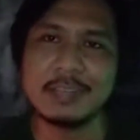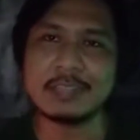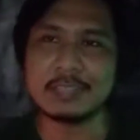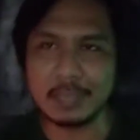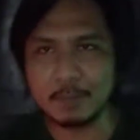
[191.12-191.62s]

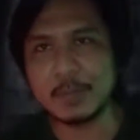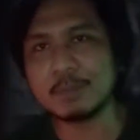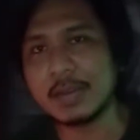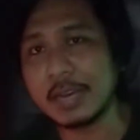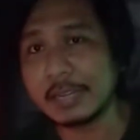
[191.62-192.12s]
ya
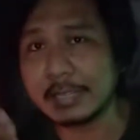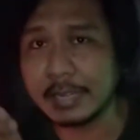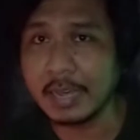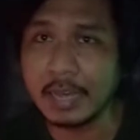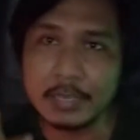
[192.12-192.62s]
memang
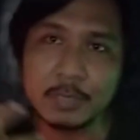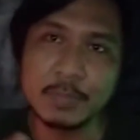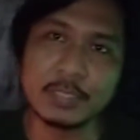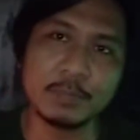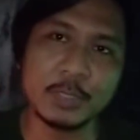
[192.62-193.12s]
ada hal
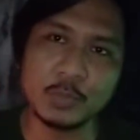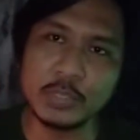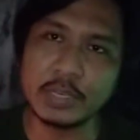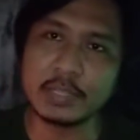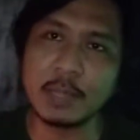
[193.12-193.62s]
semacam
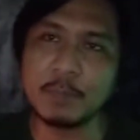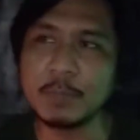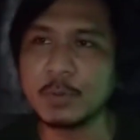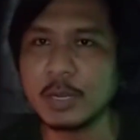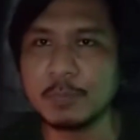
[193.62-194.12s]
itunya
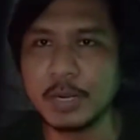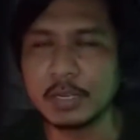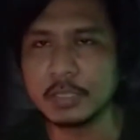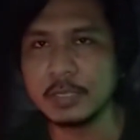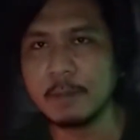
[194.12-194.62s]
tapi bukan
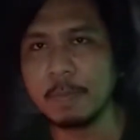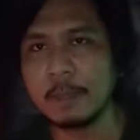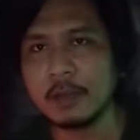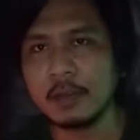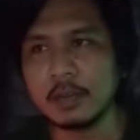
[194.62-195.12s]
berarti
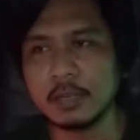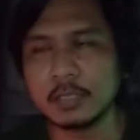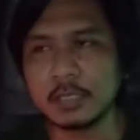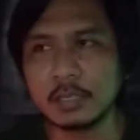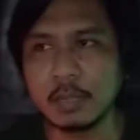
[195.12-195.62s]
e, eh,
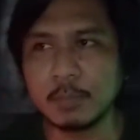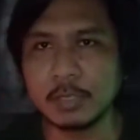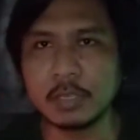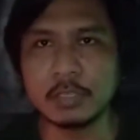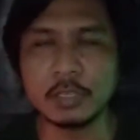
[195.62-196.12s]
serta
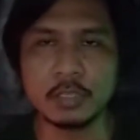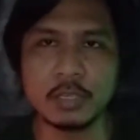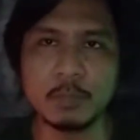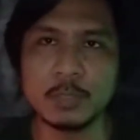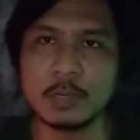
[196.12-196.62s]
merta
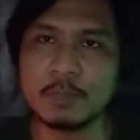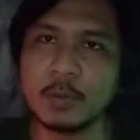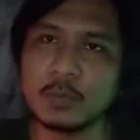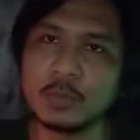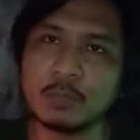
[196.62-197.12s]
Derrida mencoba
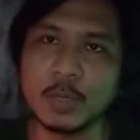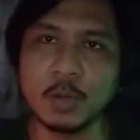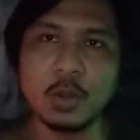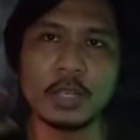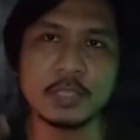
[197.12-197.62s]
untuk
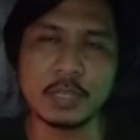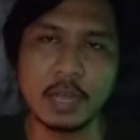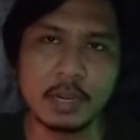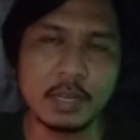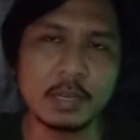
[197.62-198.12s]
menolak
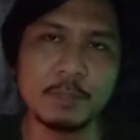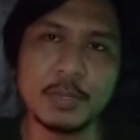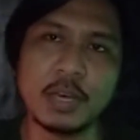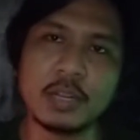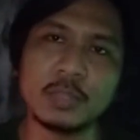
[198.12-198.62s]
segala
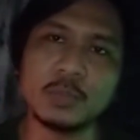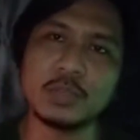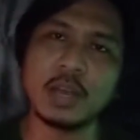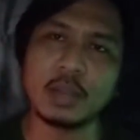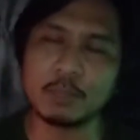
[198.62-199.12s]
kebenaran
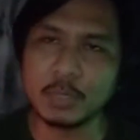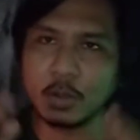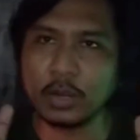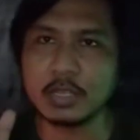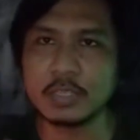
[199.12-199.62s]
tunggal
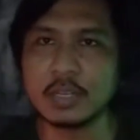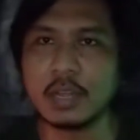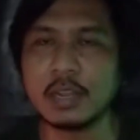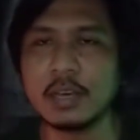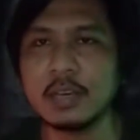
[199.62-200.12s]
menolak
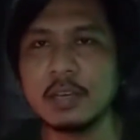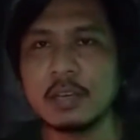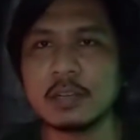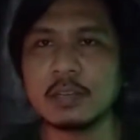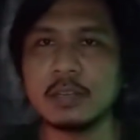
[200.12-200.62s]
segala
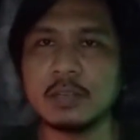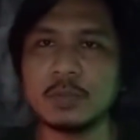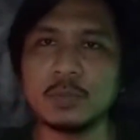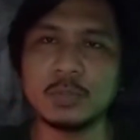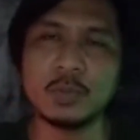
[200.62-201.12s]

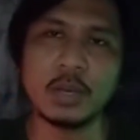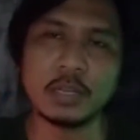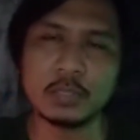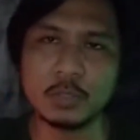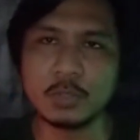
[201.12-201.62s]

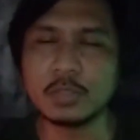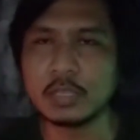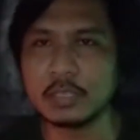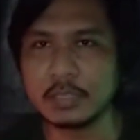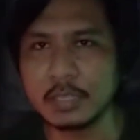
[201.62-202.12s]
keutuhan atau
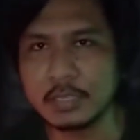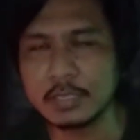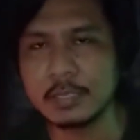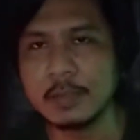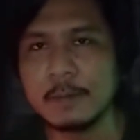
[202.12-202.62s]

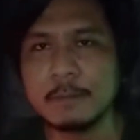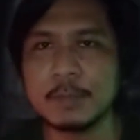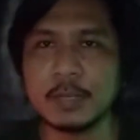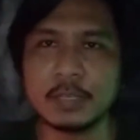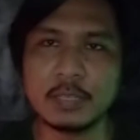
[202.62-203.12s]
totalitas
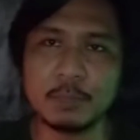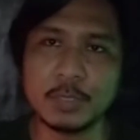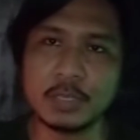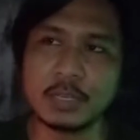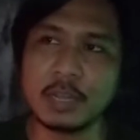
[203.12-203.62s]
yang kita
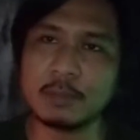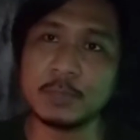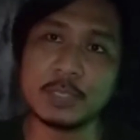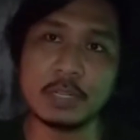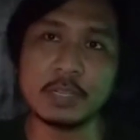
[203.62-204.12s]
pikirkan
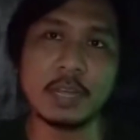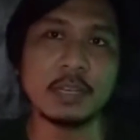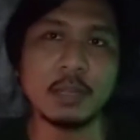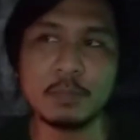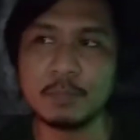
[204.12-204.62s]
misalnya
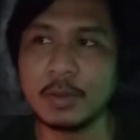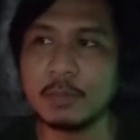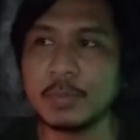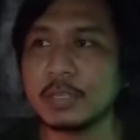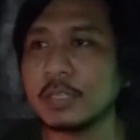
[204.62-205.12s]
anda e,
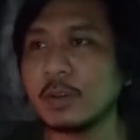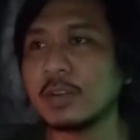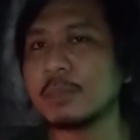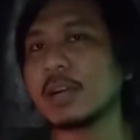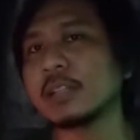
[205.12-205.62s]
biasanya
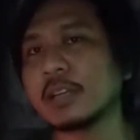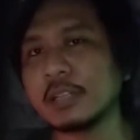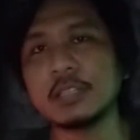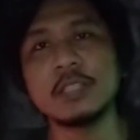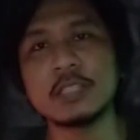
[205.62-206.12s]
orang
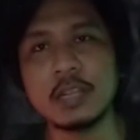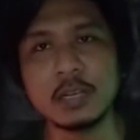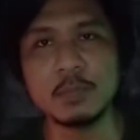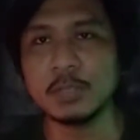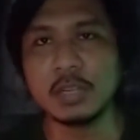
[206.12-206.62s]
mengatakan ini
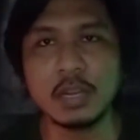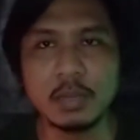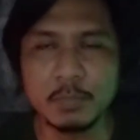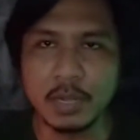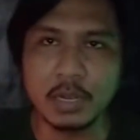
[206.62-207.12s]
salah kemudian
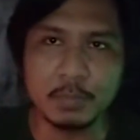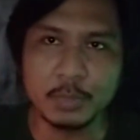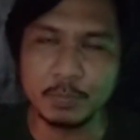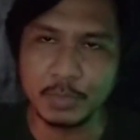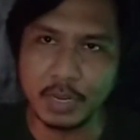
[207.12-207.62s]
anda menganggap
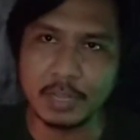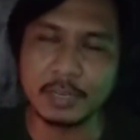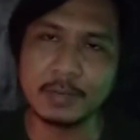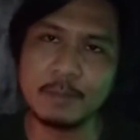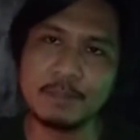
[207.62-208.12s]
itu
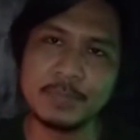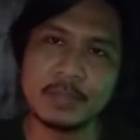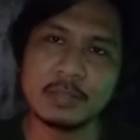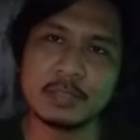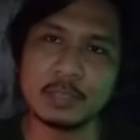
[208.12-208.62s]
benar
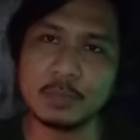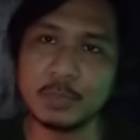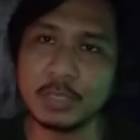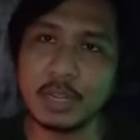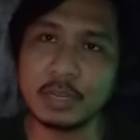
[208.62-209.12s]
dan
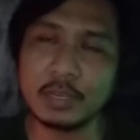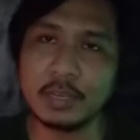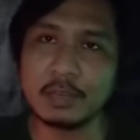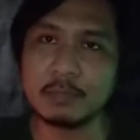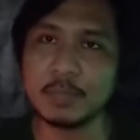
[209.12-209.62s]
kemudian
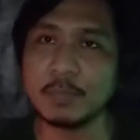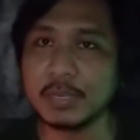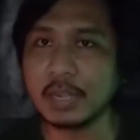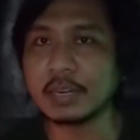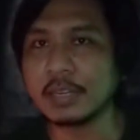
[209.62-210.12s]
anda
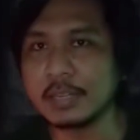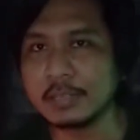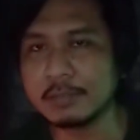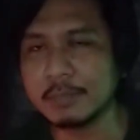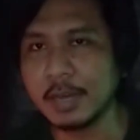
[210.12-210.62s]
membenarkan
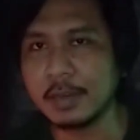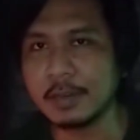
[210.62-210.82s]
e,